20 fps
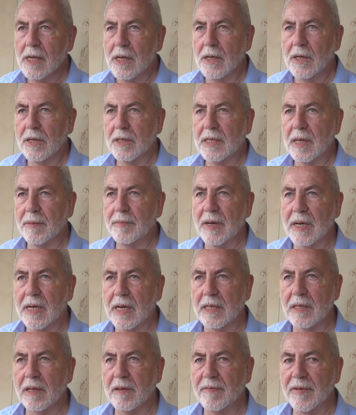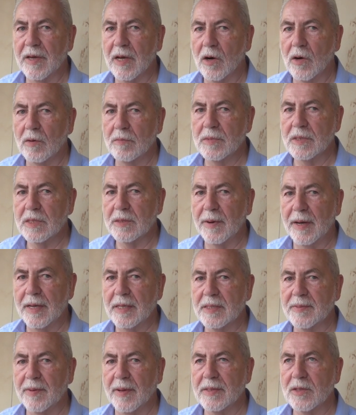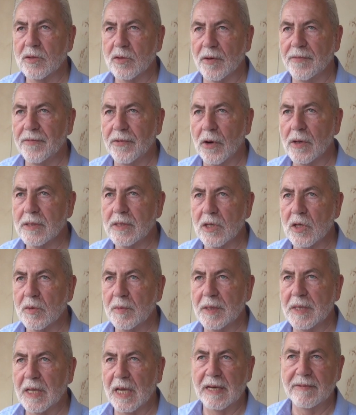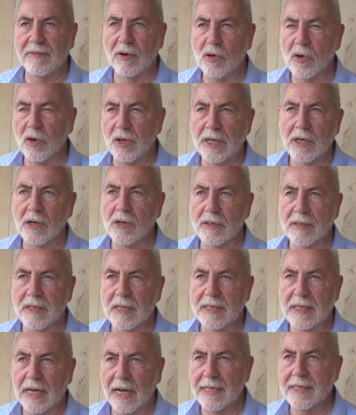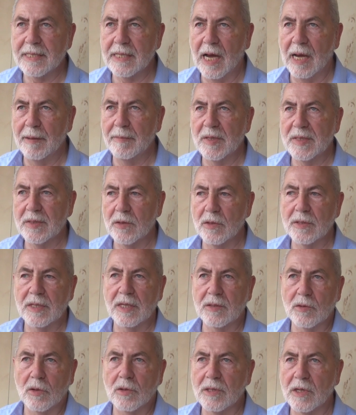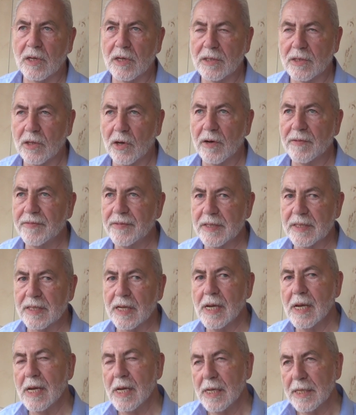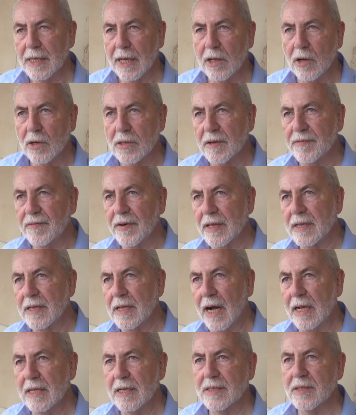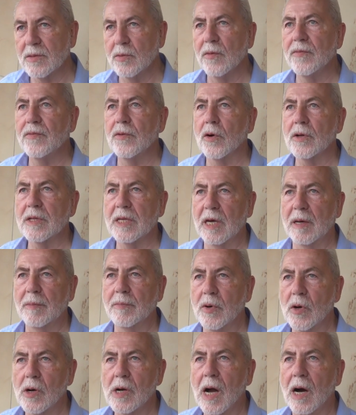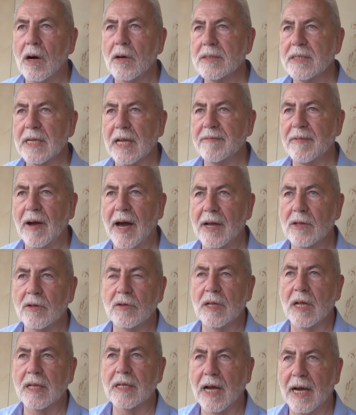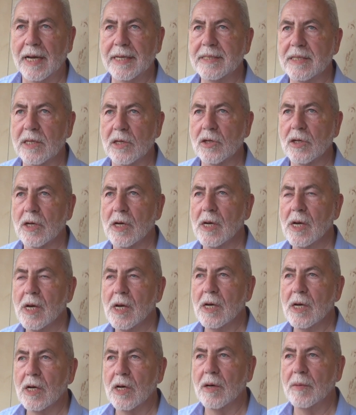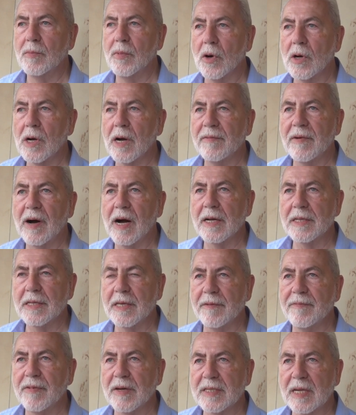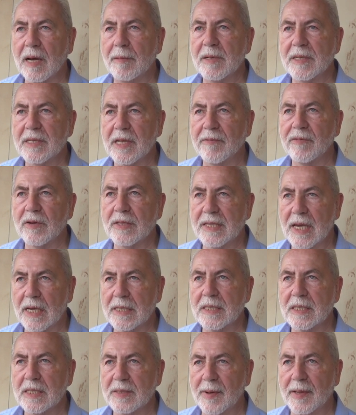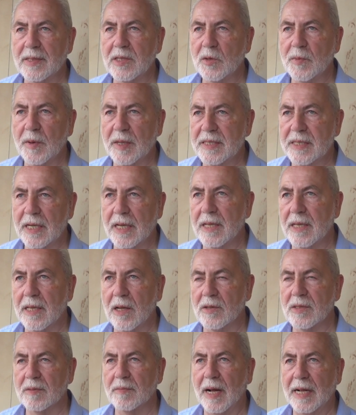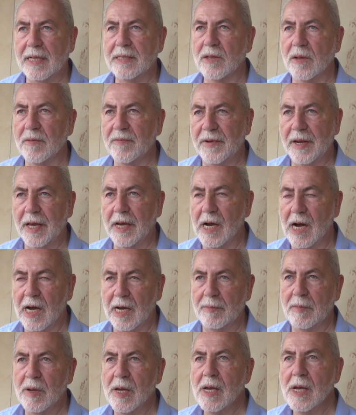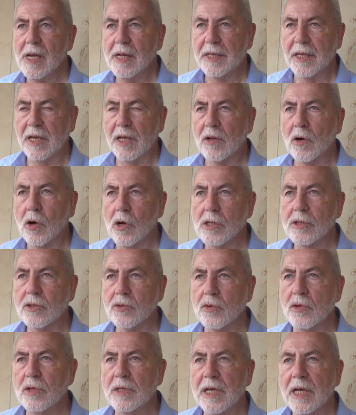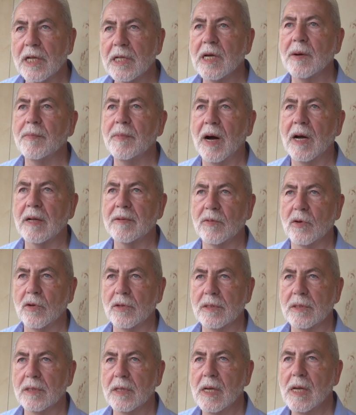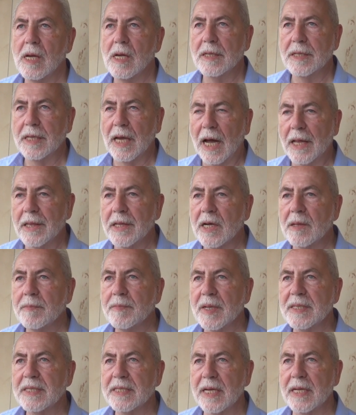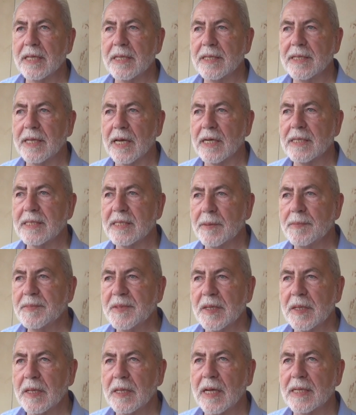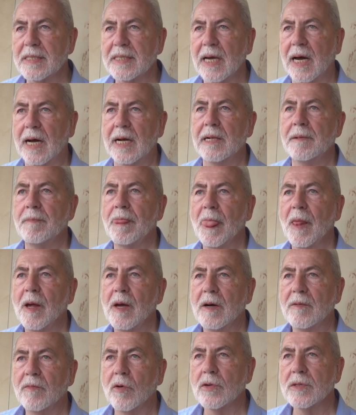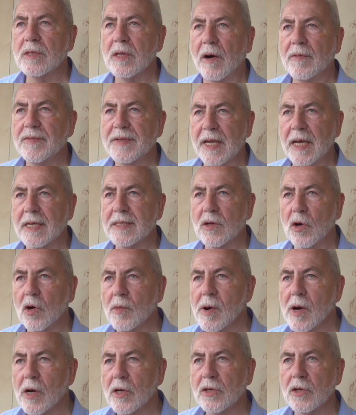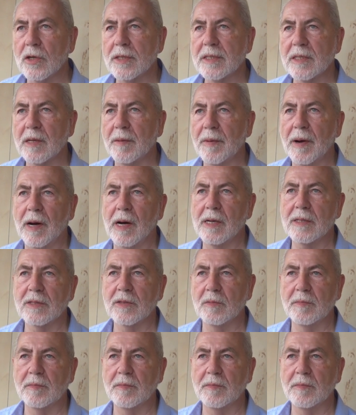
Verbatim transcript: Uhr. Äh, da begannen wir um 22.40 Uhr mit der Evakuierung des Altenheimes und des unteren Dorfes. Die Leute fanden alle Zuflucht hier im Bürgerhaus. Etwa 130 äh, Bürger waren hier versammelt, davon 26 Patienten aus dem alten Pflegeheim, die in Rollstühlen hier hingebracht wurden. Die anderen Patienten, deren 17 in der Zahl, wurden aufs erste Obergeschoss gebracht.